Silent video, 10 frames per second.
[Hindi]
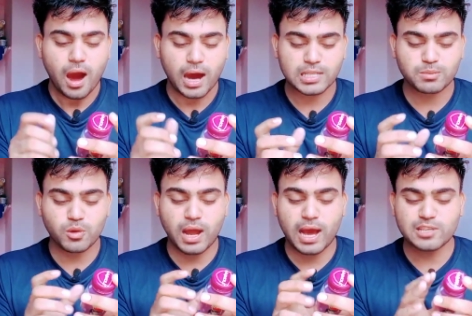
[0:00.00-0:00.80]

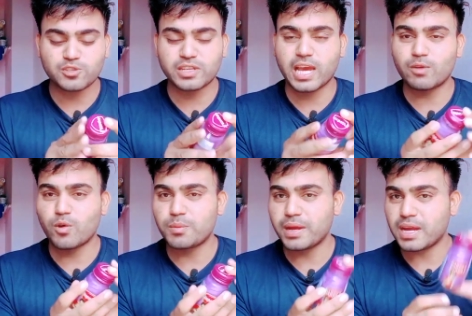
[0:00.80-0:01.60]
हाजमोला आ चुकी है
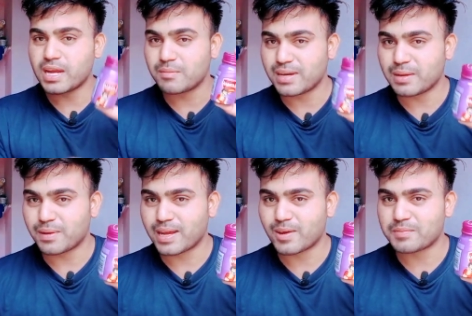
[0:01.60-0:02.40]
वो भी इमली
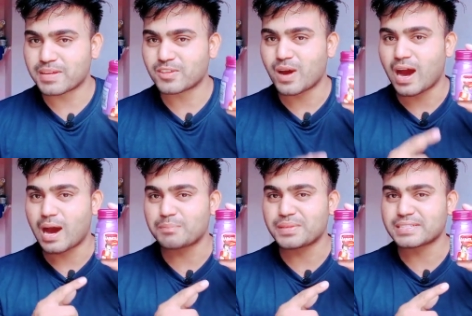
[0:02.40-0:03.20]
फ्लेवर में तो
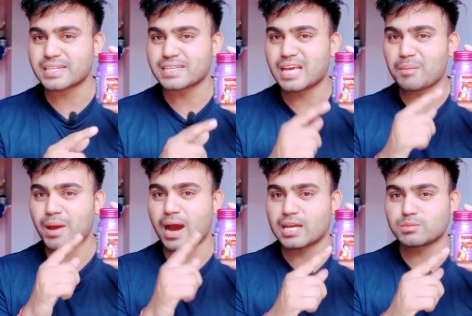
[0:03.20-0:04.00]
आप देख सकते हैं यहाँ
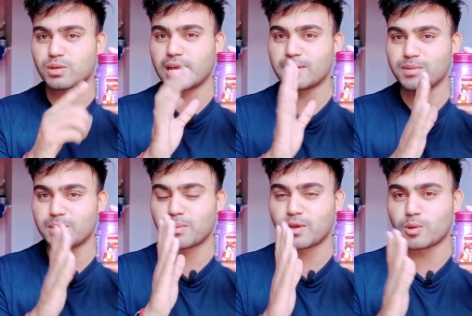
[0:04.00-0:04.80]
पे हाजमोला
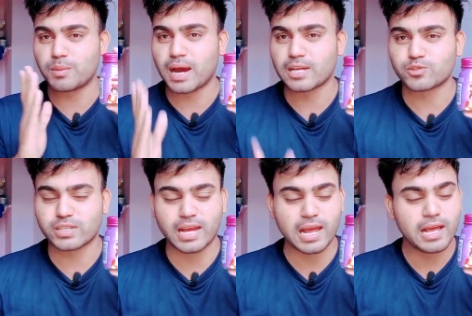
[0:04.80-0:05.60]
इमली फ्लेवर में आ
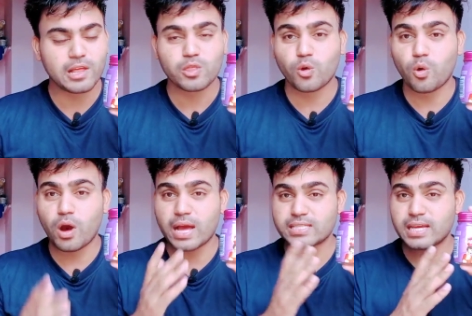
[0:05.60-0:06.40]
चुकी है तो
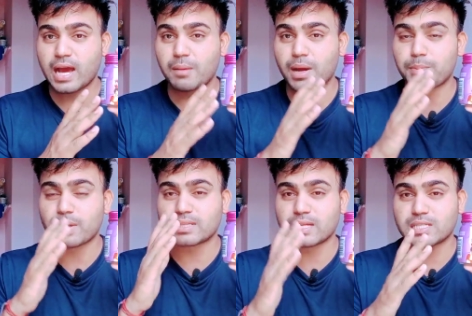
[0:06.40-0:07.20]
ऐसे हमारे
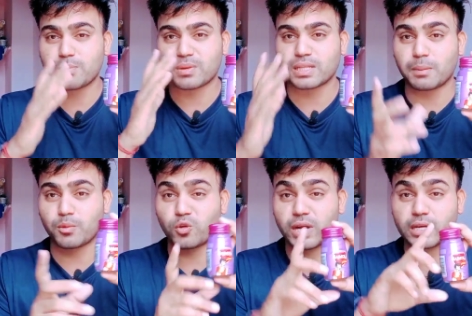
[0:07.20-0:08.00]
पास 10 से 15
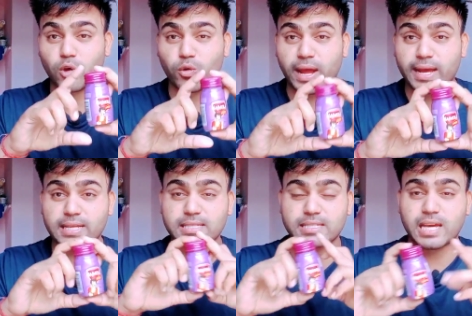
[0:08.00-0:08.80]
प्रोडक्ट और
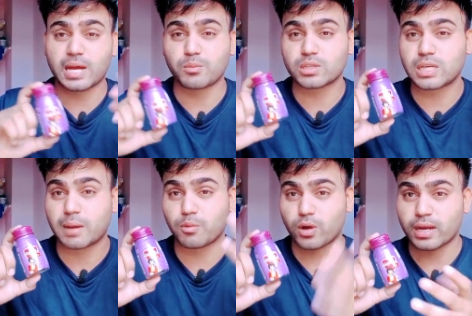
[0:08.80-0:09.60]
आएंगे जिसकी अनबॉक्सिंग
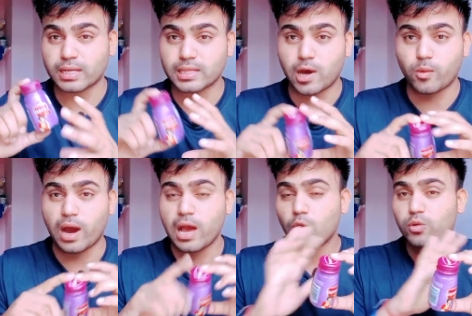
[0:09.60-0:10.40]
आपको करके दिखाऊंगा